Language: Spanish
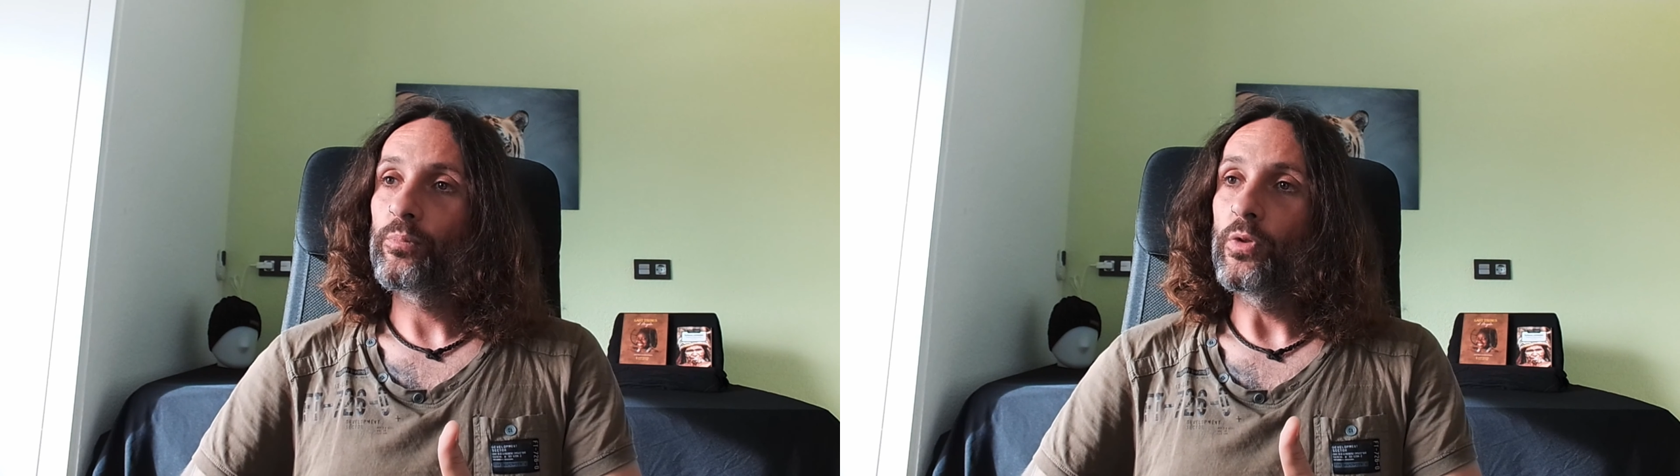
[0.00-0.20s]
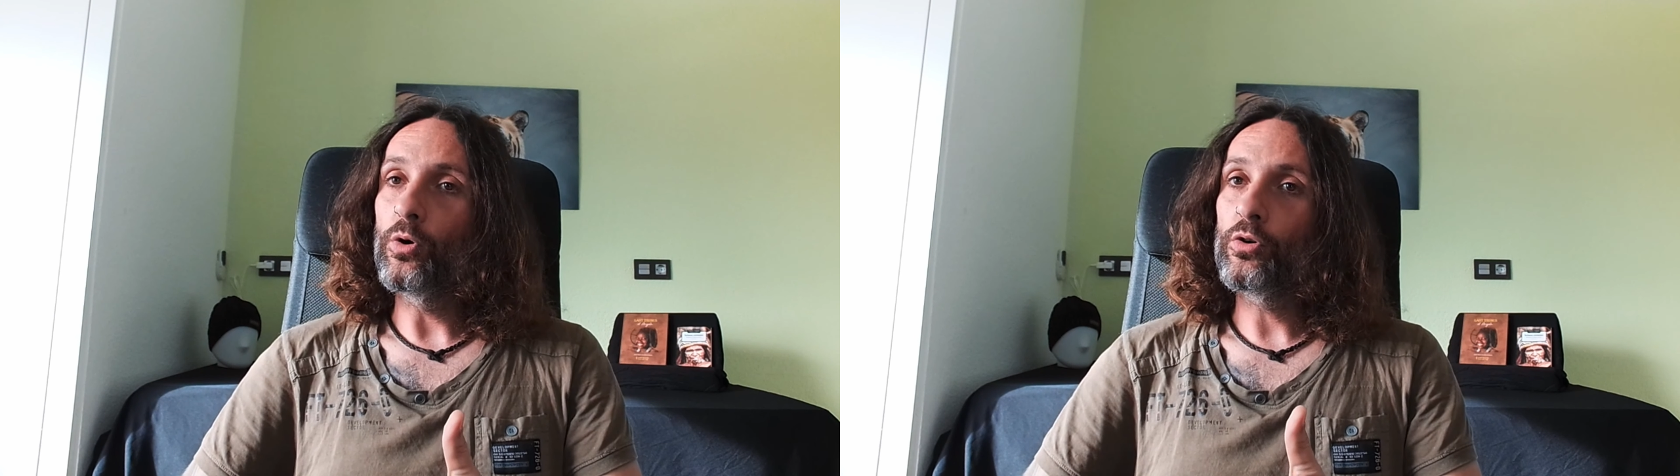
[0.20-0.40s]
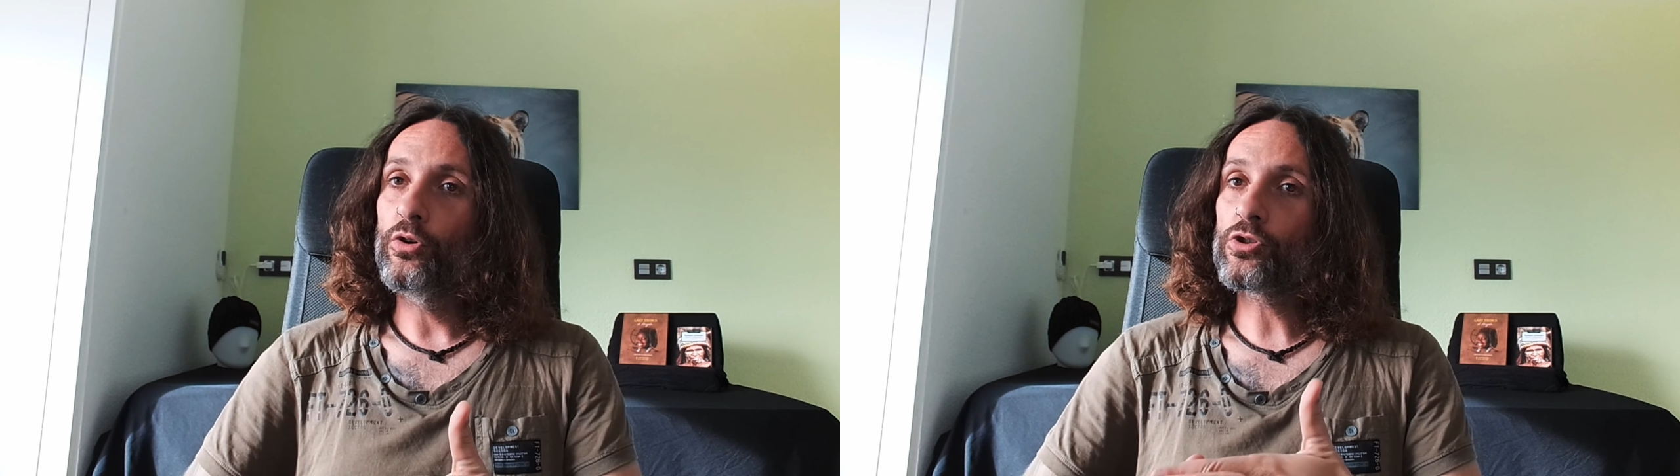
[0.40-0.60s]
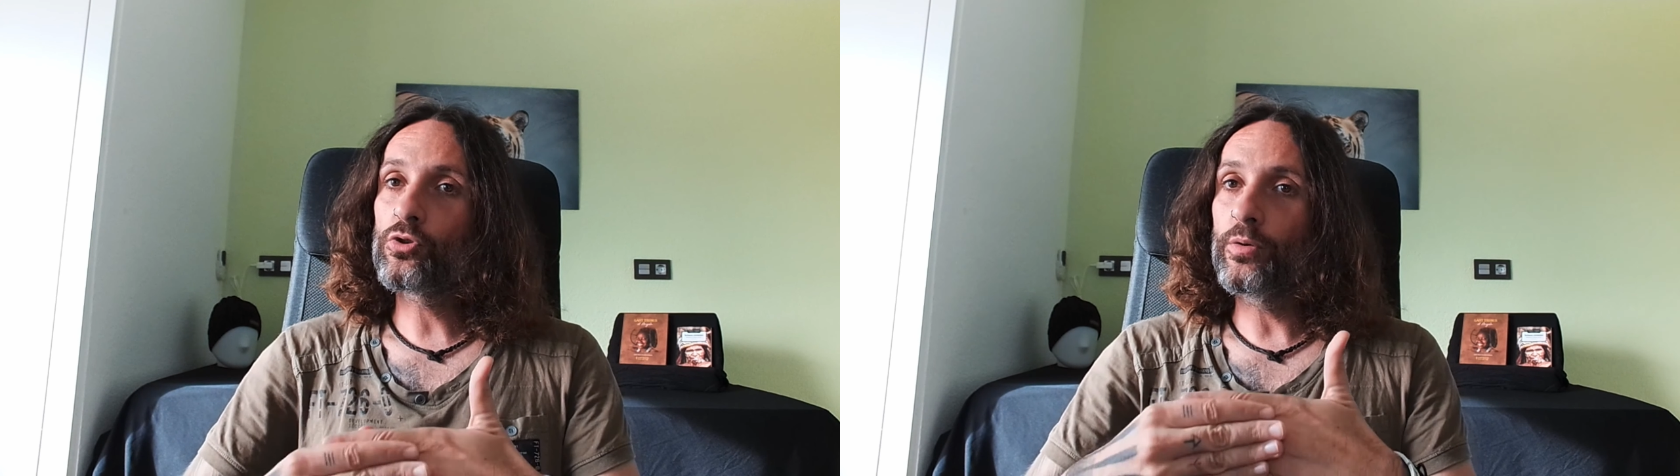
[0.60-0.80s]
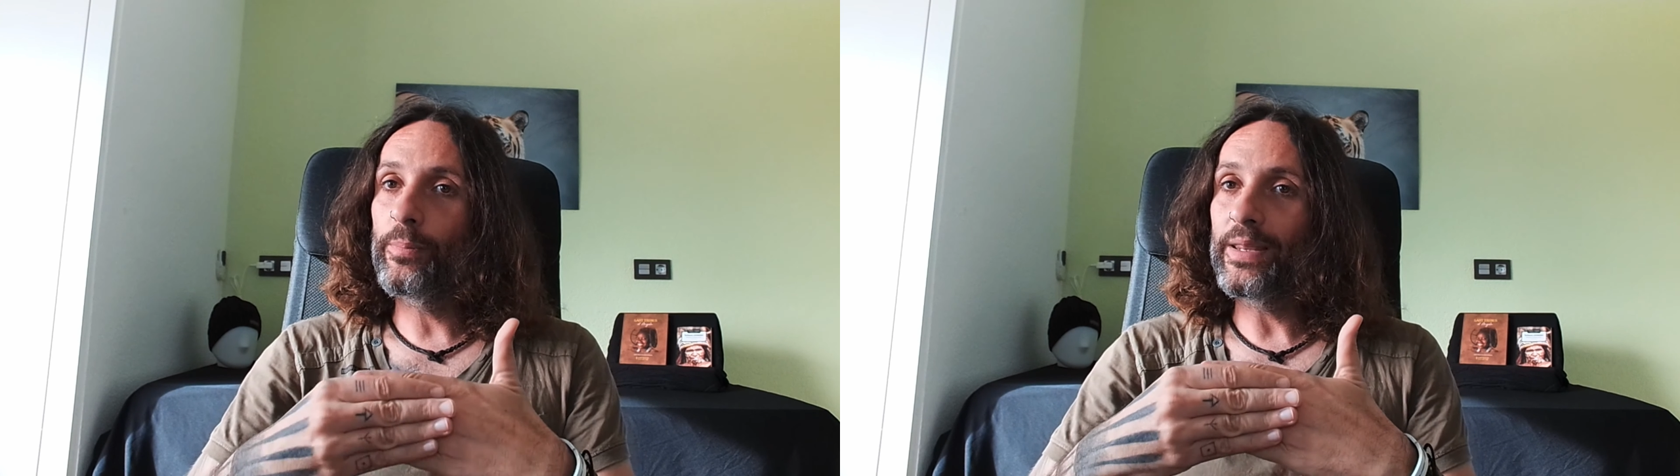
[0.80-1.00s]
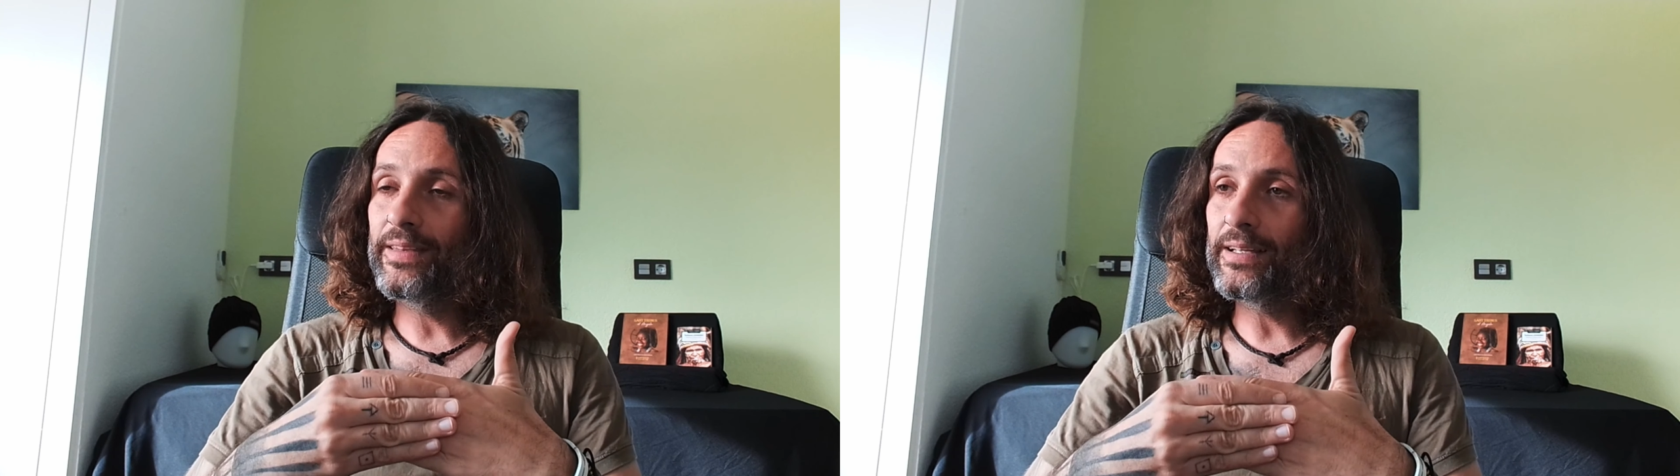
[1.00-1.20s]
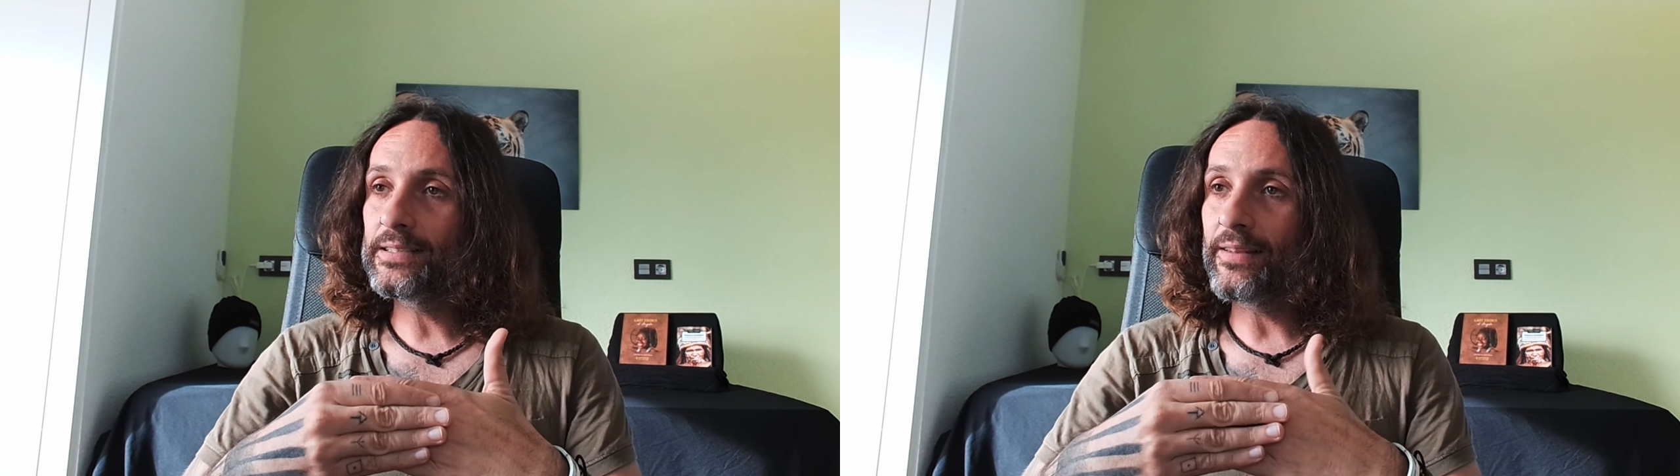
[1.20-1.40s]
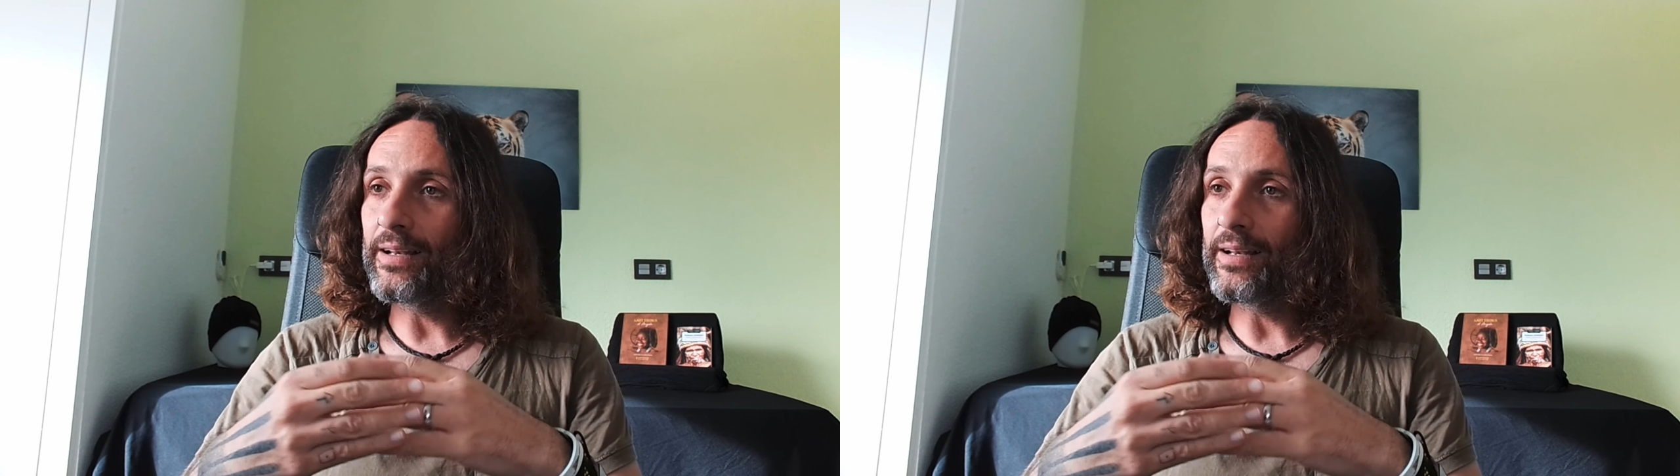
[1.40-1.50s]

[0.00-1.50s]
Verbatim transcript: ¿no? Yo estoy pendiente